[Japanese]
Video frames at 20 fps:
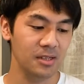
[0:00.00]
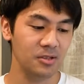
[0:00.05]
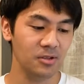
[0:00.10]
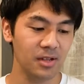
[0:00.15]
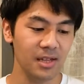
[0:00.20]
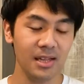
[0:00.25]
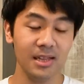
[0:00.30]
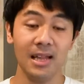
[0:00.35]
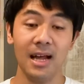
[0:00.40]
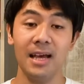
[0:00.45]

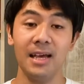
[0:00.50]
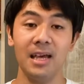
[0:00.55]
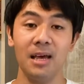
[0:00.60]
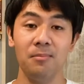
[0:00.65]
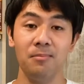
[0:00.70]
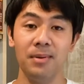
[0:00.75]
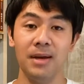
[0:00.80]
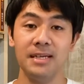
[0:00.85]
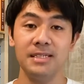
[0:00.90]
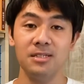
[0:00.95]
それで体
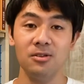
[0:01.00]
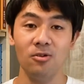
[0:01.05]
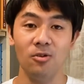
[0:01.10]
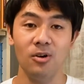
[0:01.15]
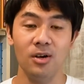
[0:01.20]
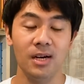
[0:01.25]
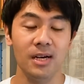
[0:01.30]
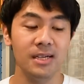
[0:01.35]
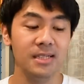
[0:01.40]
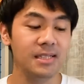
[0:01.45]
験ページ
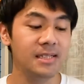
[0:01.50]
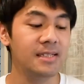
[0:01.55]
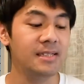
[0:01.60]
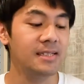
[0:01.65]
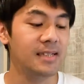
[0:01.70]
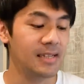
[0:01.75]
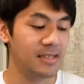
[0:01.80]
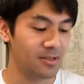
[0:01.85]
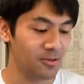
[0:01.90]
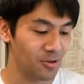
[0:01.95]
を
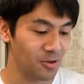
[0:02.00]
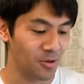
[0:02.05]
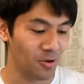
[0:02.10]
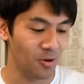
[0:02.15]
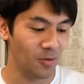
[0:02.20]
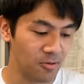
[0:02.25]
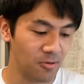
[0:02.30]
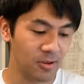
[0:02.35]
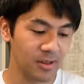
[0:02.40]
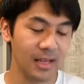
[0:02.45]
申請する
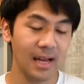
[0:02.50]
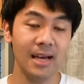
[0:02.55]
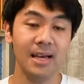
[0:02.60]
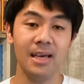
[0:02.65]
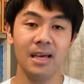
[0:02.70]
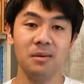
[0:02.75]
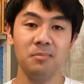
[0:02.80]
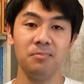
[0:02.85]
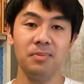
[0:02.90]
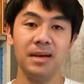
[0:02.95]
とこの体
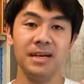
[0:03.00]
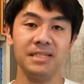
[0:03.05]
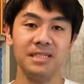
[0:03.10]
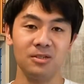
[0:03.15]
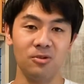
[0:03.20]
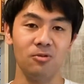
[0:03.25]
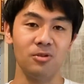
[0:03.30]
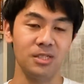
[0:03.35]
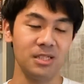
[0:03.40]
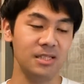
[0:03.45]
験
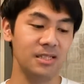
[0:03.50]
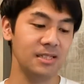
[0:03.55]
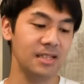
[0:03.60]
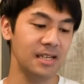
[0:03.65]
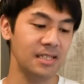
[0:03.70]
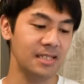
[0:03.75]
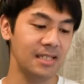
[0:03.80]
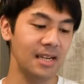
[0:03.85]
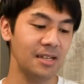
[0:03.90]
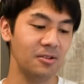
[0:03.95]
ページを申
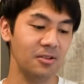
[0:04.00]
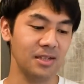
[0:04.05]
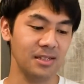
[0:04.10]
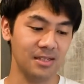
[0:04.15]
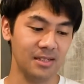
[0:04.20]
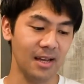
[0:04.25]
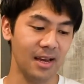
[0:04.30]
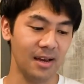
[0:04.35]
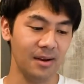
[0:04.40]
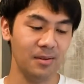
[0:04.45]
請した後で
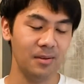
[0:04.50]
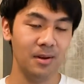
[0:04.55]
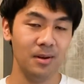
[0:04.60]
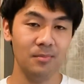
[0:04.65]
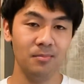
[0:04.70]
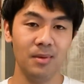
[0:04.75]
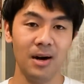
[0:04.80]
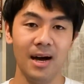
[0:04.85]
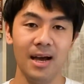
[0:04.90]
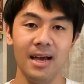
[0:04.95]
すね
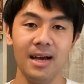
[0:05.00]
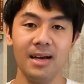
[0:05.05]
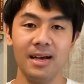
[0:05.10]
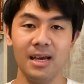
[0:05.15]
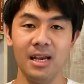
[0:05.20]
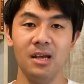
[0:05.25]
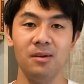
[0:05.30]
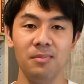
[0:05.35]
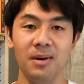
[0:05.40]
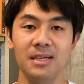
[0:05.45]
まあ早
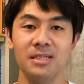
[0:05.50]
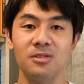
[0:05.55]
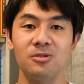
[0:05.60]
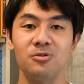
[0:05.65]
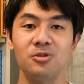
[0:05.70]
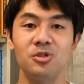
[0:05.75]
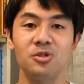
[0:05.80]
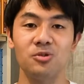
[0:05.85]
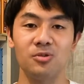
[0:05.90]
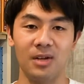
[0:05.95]
ければ
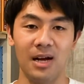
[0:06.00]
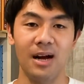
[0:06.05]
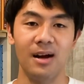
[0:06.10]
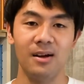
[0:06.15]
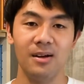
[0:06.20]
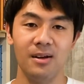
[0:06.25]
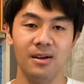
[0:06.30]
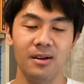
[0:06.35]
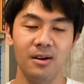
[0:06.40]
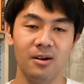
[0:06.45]
数週
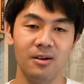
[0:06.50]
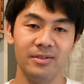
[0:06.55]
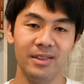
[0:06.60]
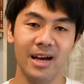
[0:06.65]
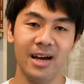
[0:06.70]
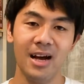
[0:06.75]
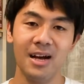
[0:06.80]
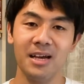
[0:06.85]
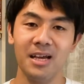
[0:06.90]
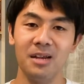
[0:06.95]
間
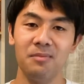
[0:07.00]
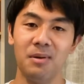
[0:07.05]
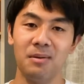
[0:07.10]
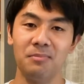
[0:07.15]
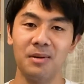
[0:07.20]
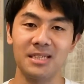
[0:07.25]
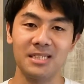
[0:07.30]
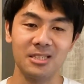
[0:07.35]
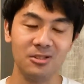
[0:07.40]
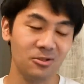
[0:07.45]
長ければ
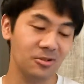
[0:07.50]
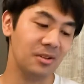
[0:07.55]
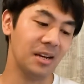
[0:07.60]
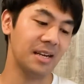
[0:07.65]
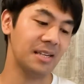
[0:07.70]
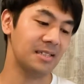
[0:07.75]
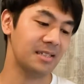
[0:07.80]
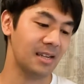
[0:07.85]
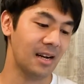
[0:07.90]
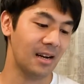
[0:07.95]
ま数
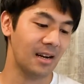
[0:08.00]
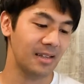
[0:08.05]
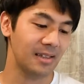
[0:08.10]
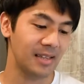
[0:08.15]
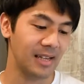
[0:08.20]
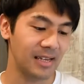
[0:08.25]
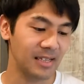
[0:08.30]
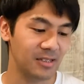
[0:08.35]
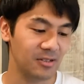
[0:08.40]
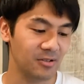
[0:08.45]
ヶ月か
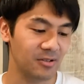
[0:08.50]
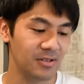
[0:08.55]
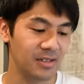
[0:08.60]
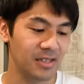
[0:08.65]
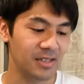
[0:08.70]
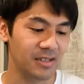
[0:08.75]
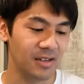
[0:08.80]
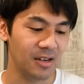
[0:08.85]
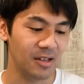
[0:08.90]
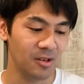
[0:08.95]
かったりするん
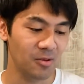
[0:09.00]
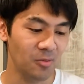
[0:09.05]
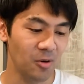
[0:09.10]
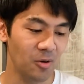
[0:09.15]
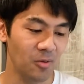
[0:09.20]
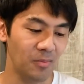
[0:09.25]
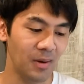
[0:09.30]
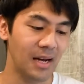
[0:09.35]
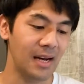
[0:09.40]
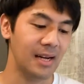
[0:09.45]
ですけれど
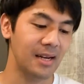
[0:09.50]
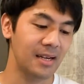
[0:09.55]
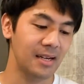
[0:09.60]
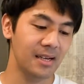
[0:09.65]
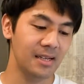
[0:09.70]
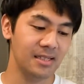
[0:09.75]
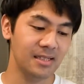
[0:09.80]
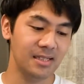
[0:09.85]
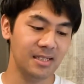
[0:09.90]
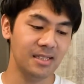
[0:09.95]
もまあ
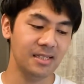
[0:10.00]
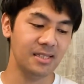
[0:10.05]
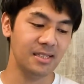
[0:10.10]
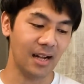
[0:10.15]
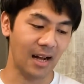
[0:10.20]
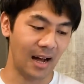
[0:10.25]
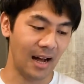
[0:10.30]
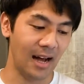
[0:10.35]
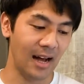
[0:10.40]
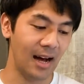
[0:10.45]
審
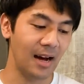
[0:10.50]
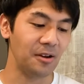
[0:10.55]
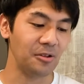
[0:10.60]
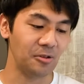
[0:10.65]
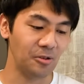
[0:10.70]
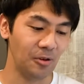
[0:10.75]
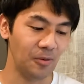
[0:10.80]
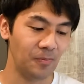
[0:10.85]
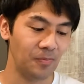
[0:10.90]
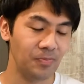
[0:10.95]
査があ
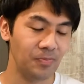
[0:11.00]
ると